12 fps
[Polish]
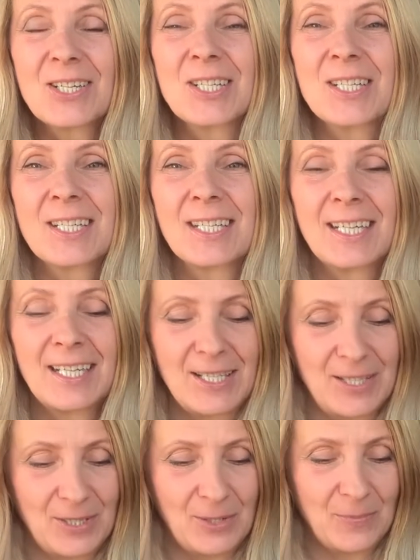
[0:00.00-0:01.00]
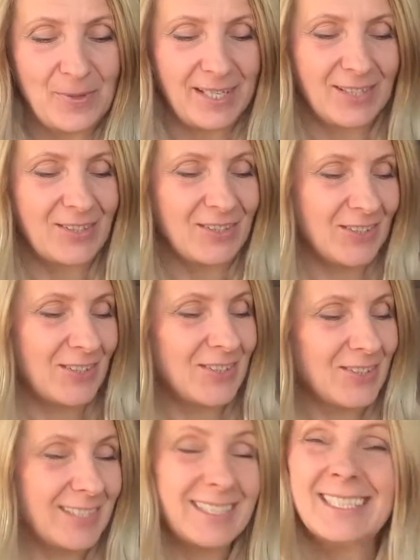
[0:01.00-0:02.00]
życzę dobrego
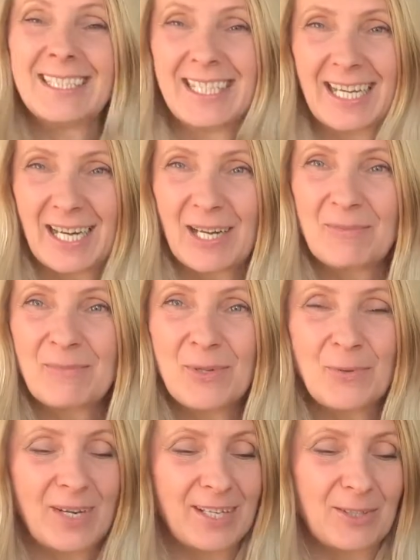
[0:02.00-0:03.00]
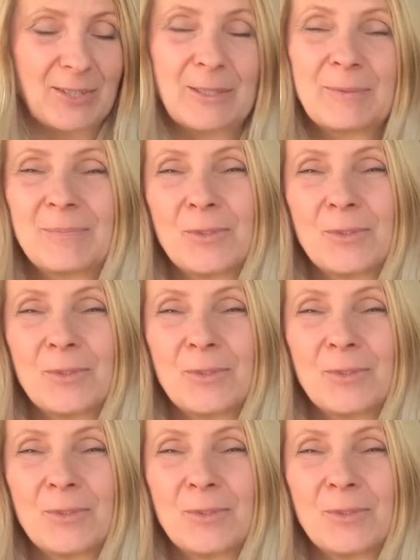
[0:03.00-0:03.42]
dnia, miłego,